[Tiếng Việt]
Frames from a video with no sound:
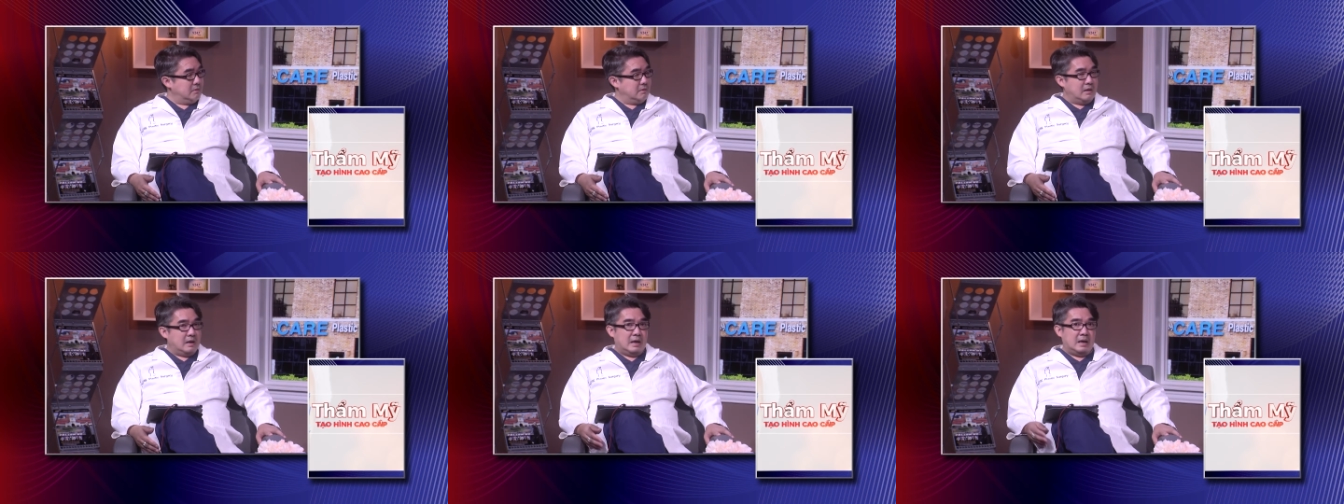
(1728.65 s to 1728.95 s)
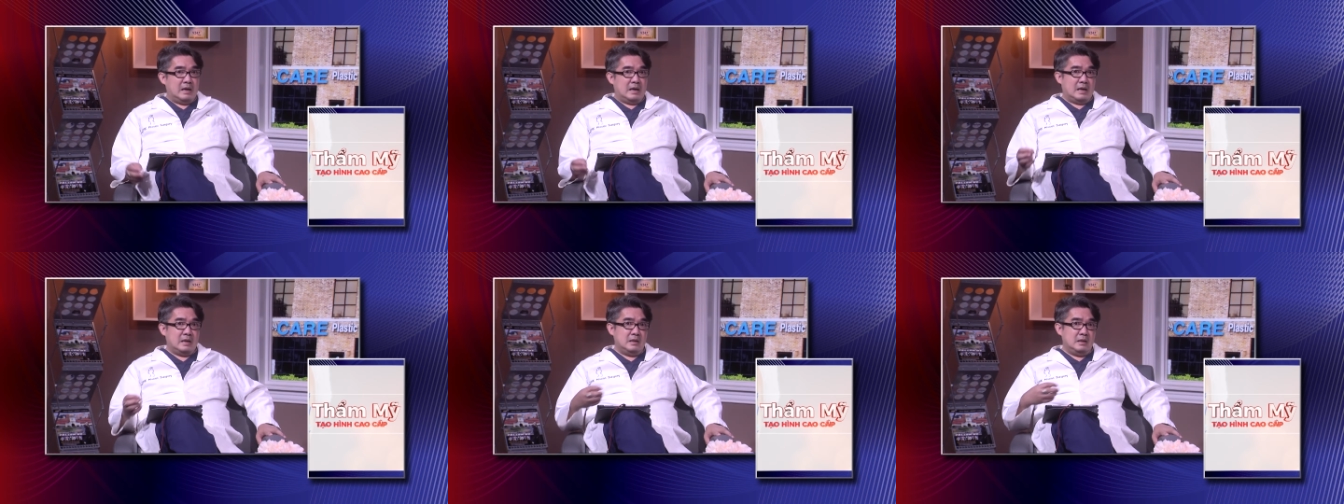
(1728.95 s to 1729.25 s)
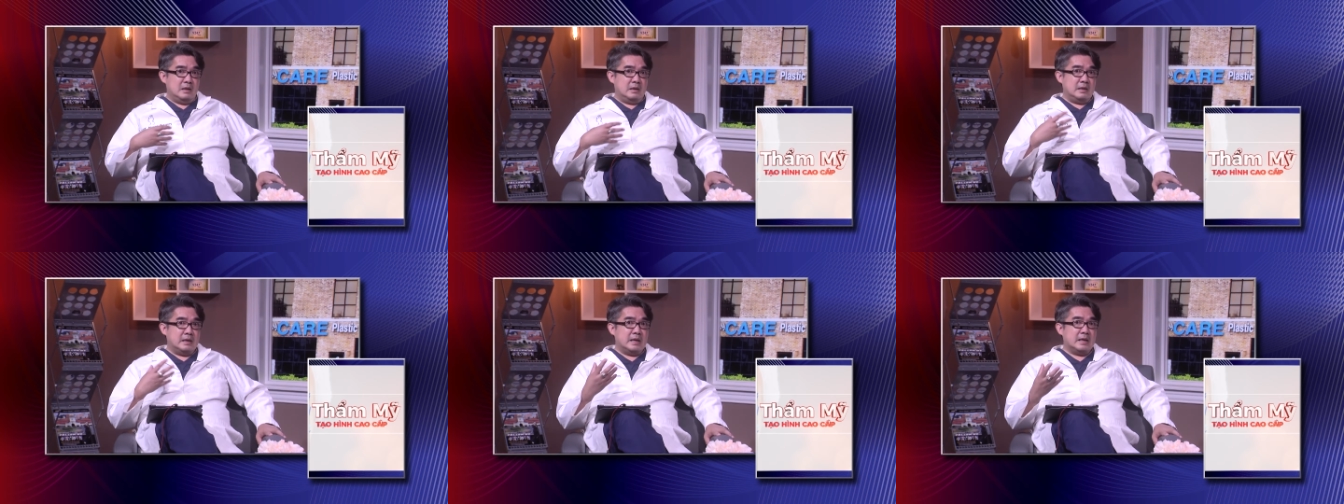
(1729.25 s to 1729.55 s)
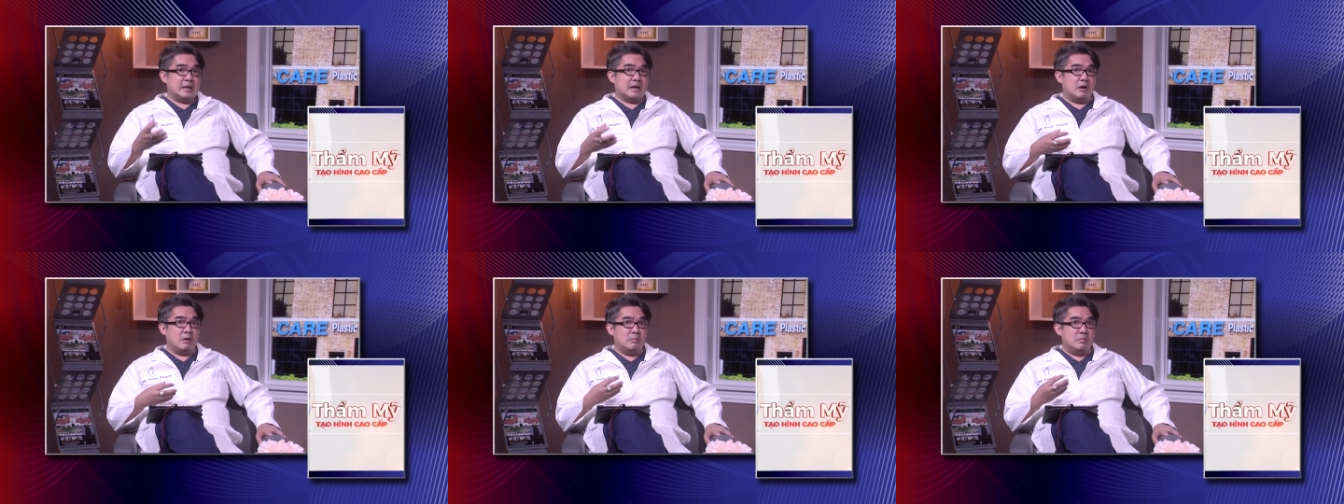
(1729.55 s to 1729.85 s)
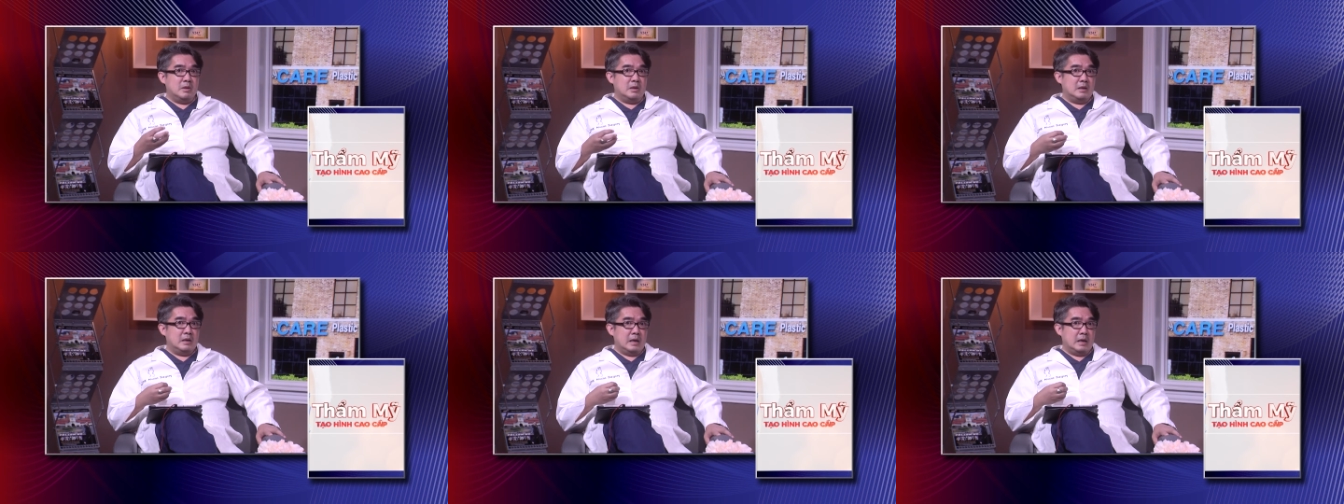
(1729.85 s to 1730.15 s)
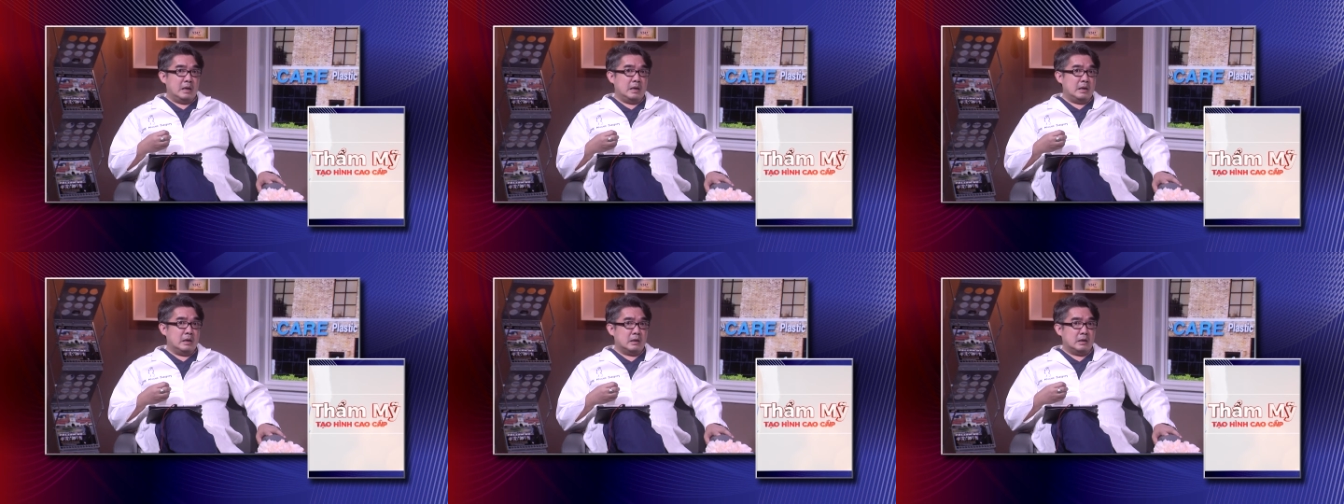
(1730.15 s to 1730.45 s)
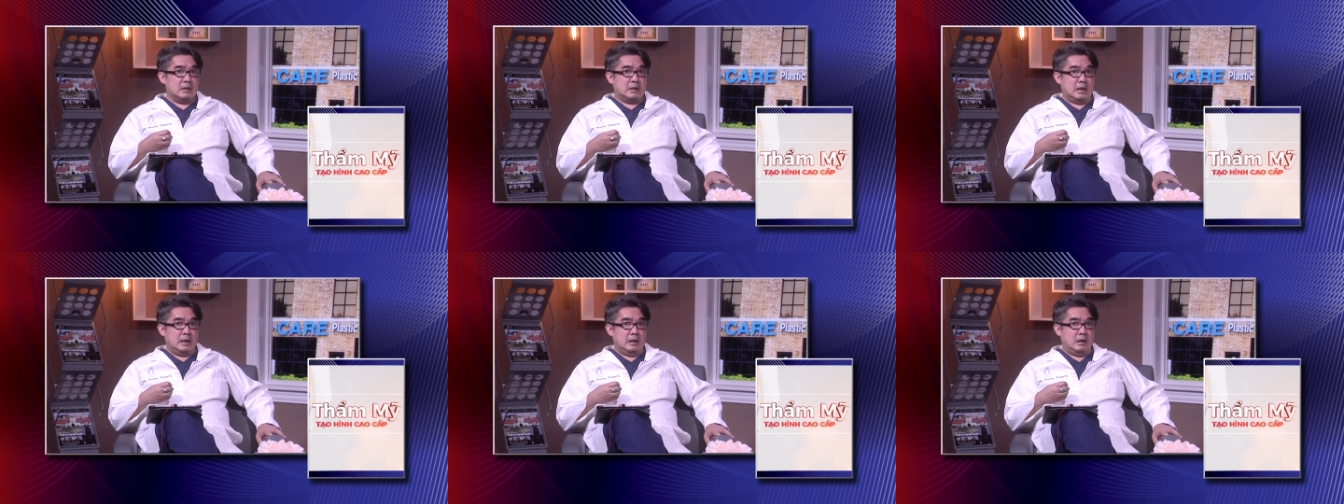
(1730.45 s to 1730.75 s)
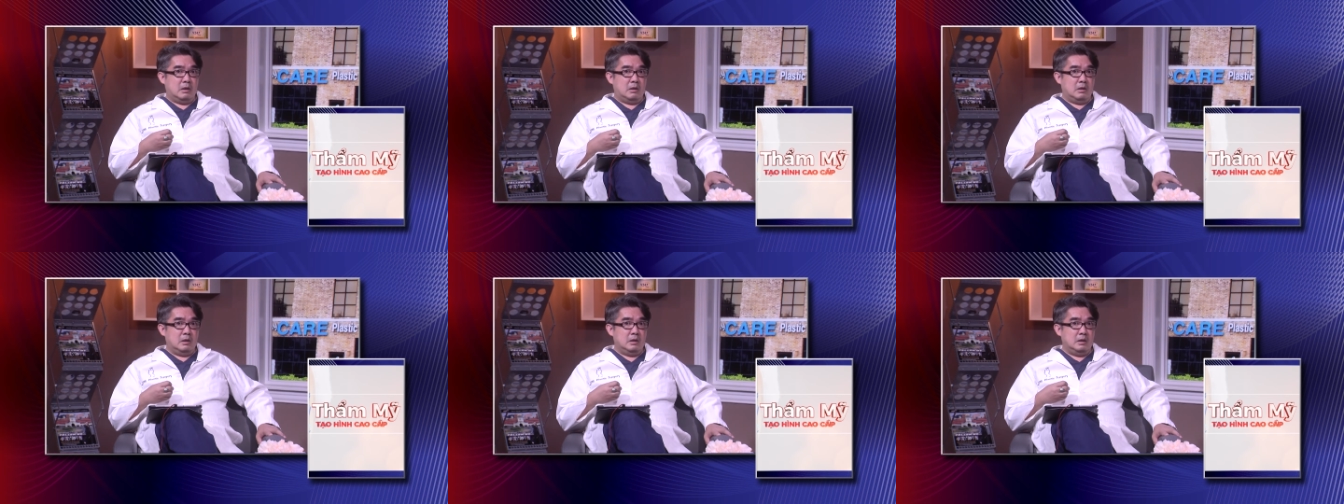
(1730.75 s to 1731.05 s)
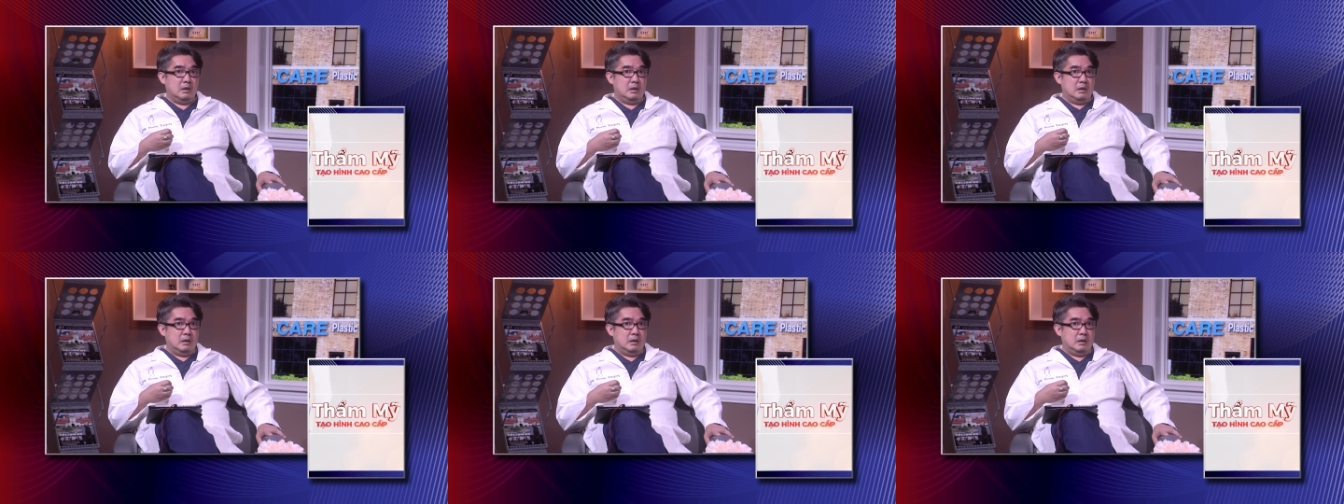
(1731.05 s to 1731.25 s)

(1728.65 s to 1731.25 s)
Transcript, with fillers: thành ra những cái câu mình nghe có thể nói